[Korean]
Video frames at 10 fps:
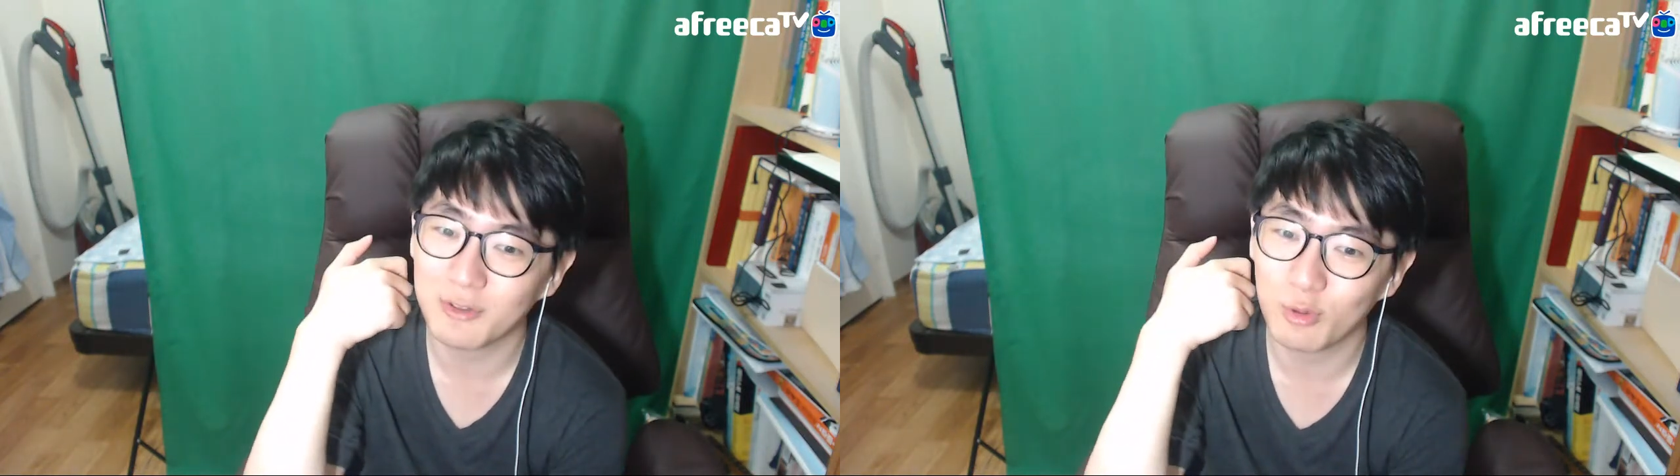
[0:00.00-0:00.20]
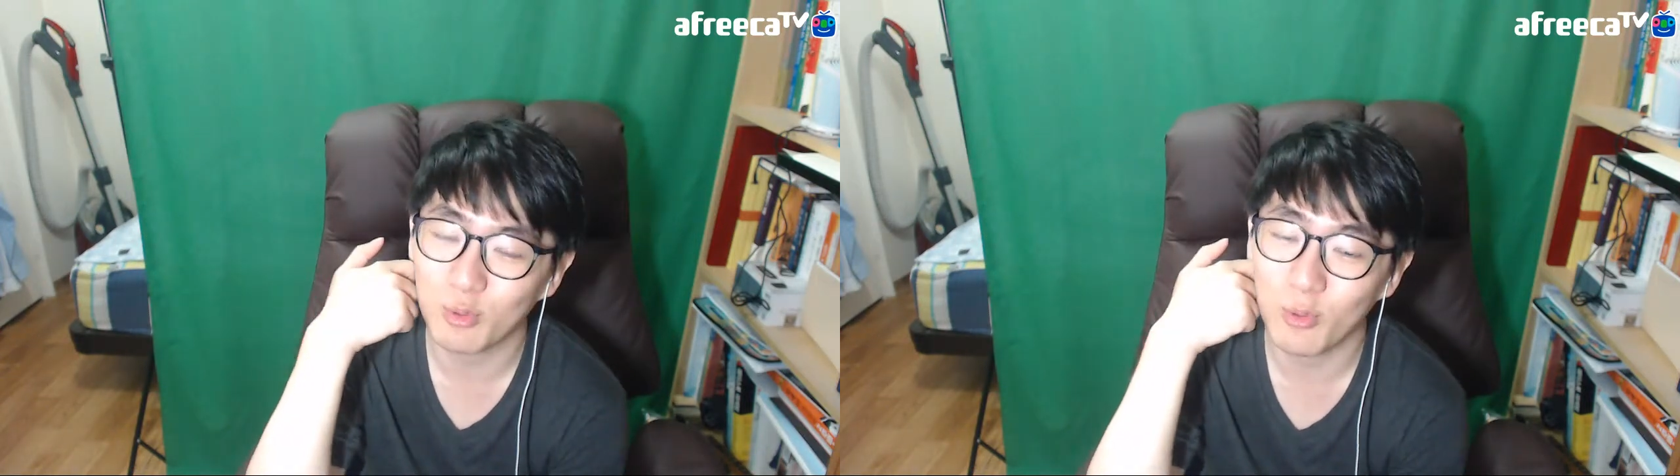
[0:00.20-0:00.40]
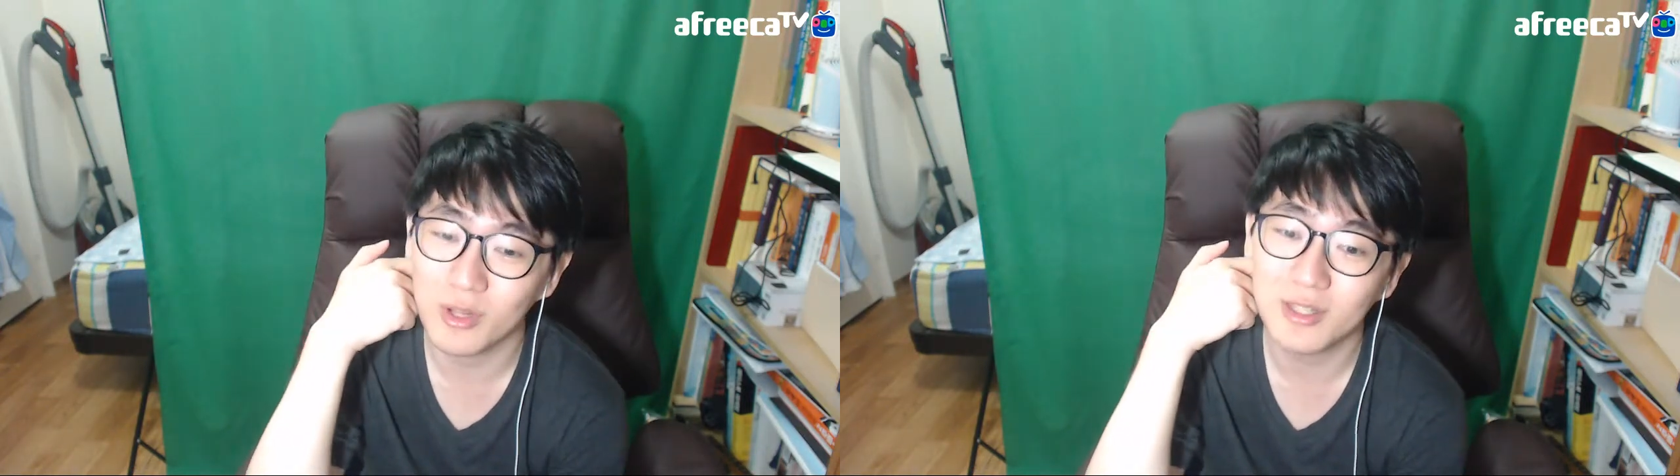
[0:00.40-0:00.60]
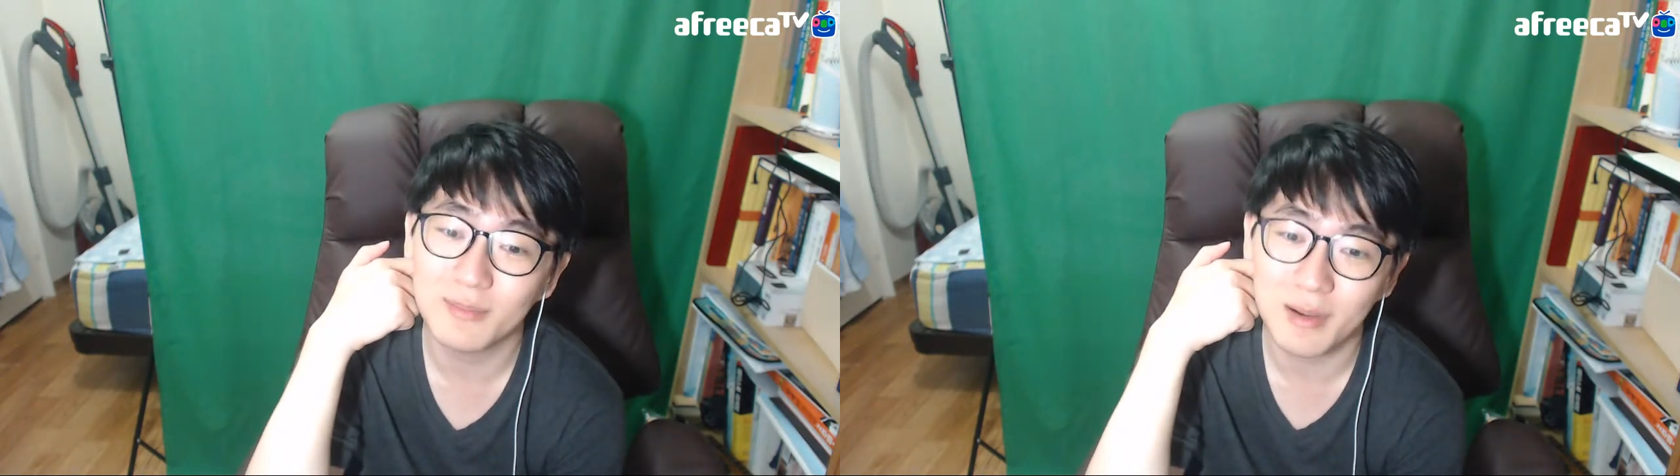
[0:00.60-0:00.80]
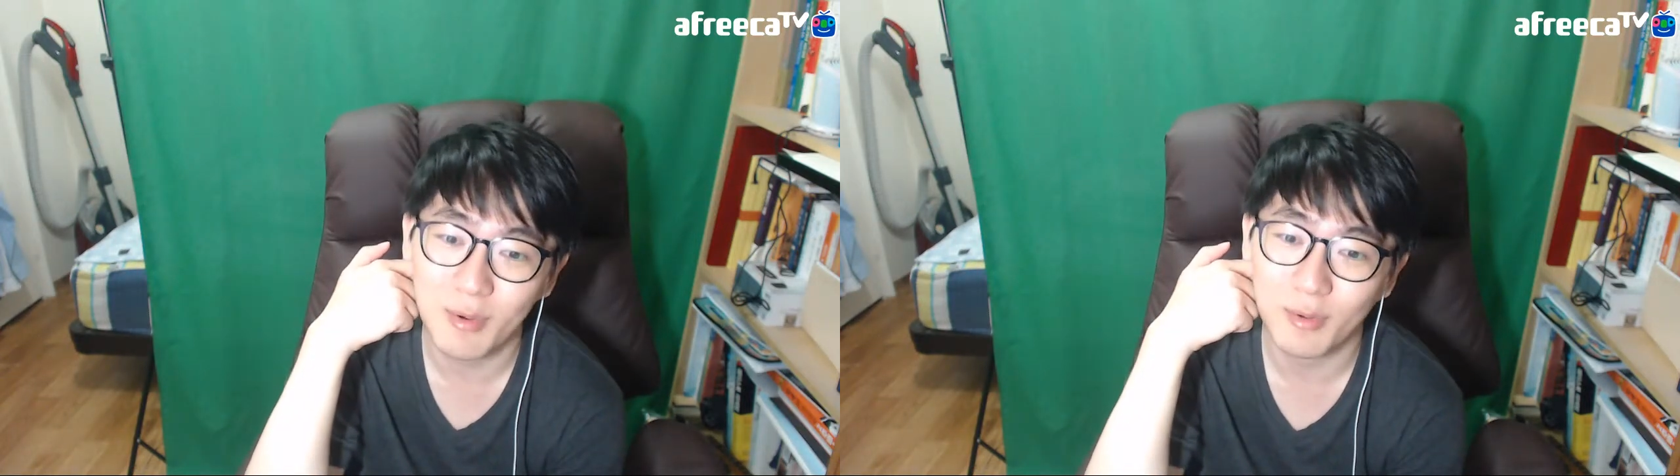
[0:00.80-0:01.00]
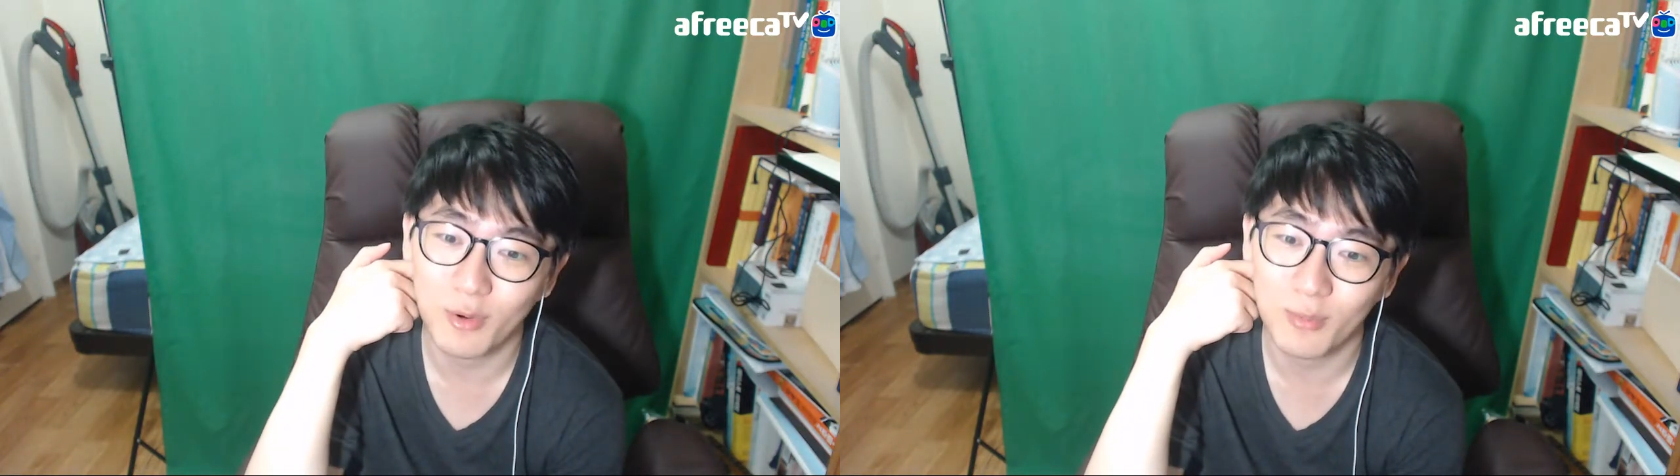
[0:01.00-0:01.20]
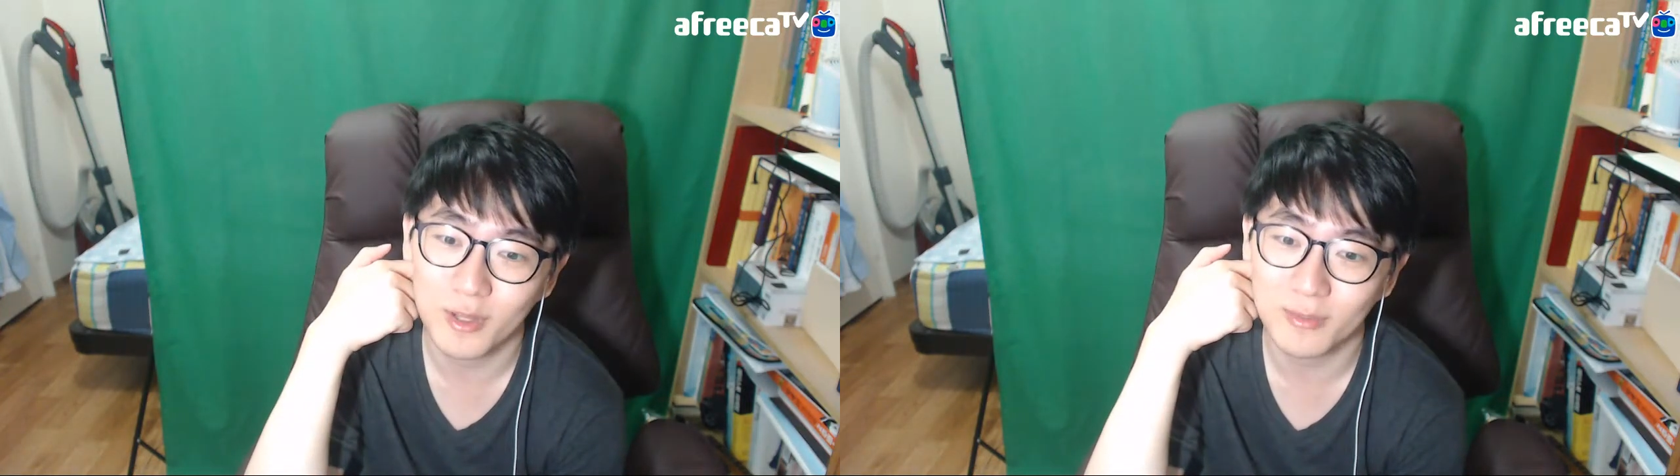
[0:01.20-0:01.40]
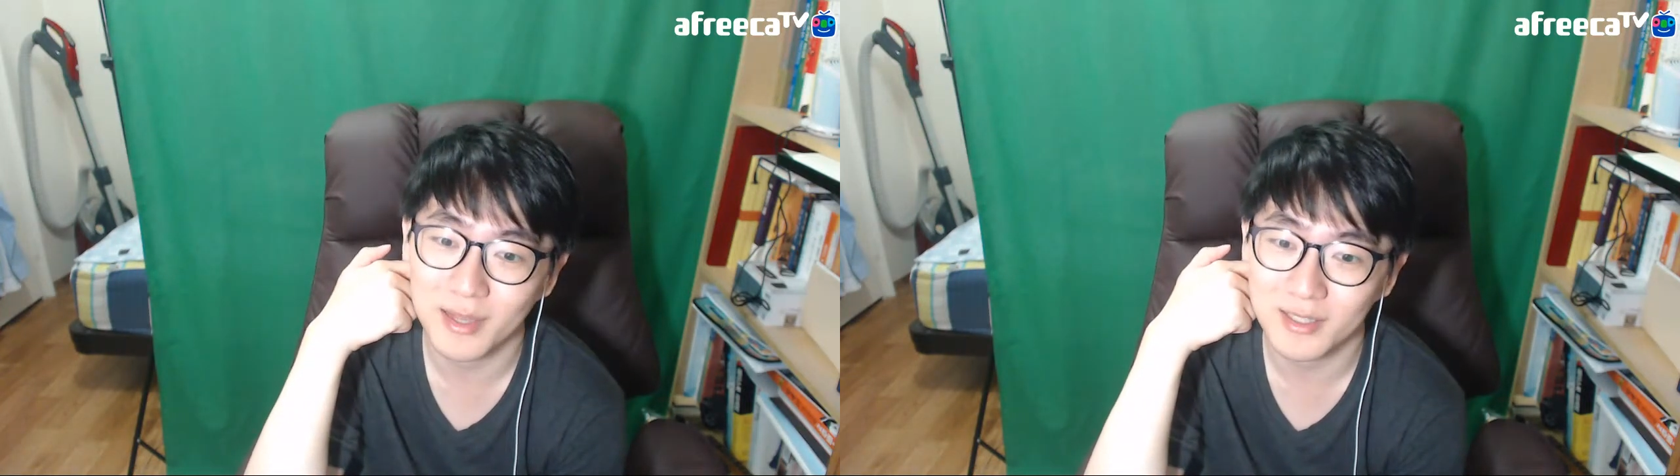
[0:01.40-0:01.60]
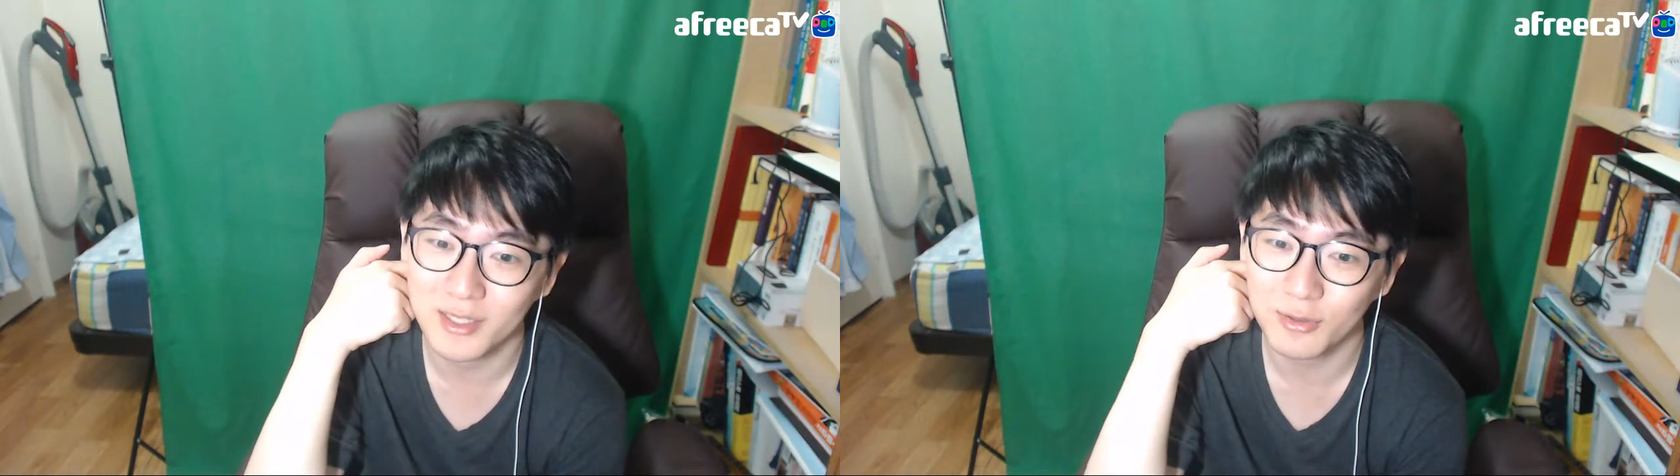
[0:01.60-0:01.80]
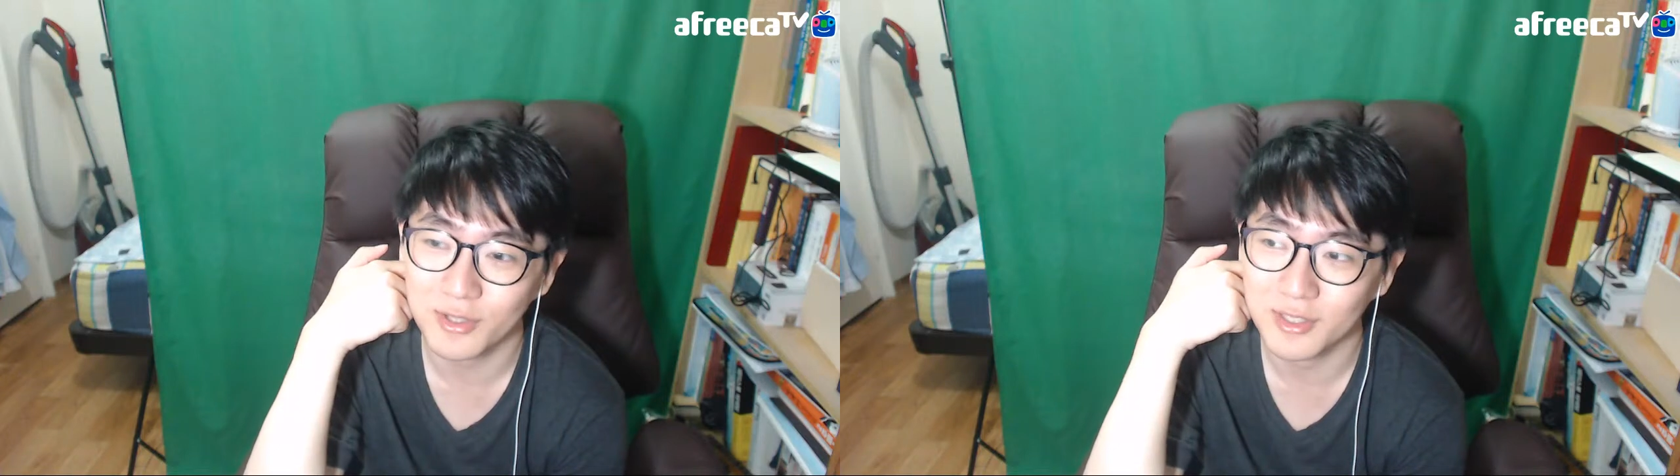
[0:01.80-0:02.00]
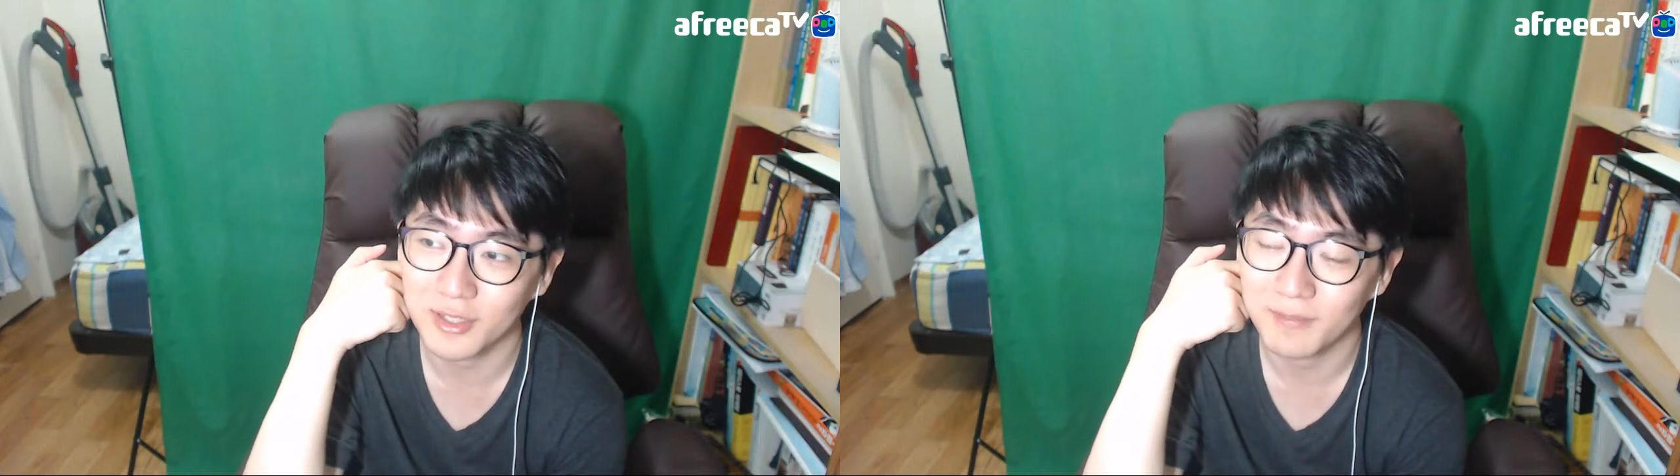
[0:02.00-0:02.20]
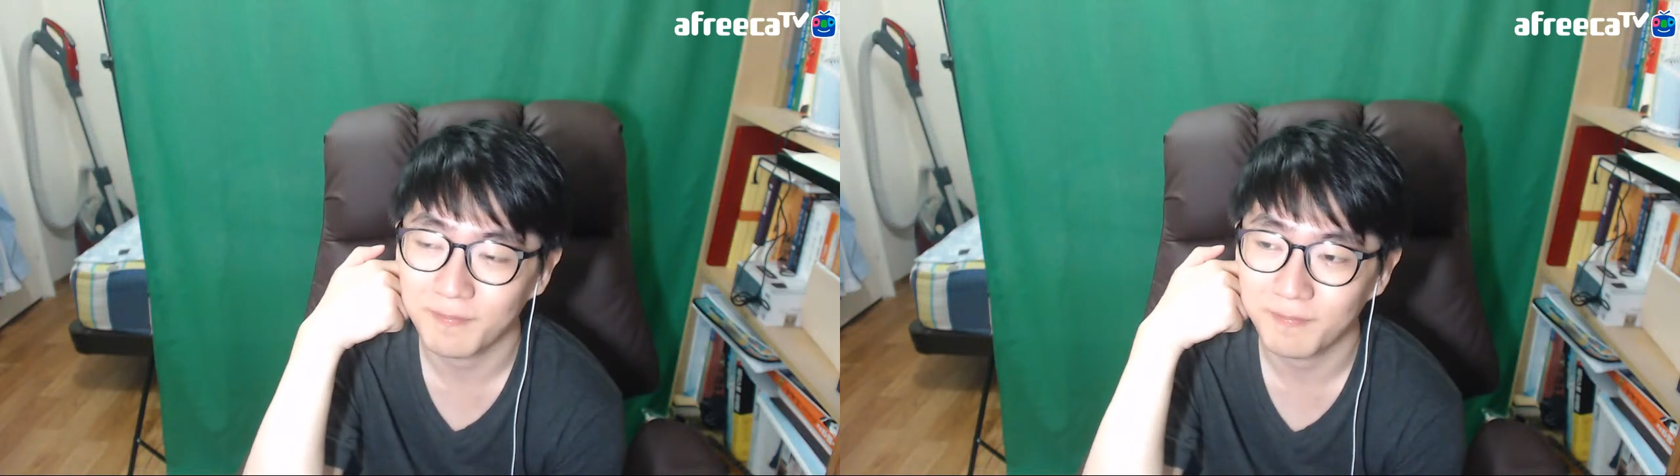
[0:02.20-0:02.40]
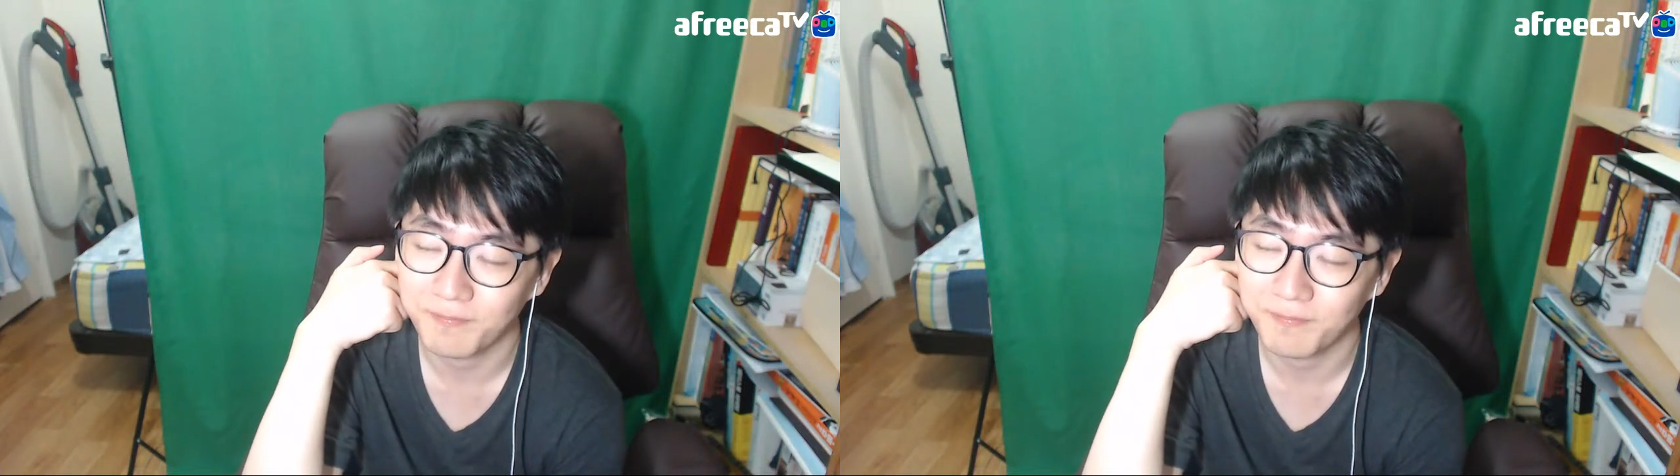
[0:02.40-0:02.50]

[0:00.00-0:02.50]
각도를 올리는 방법으로 홈런을 많이 치고 있죠.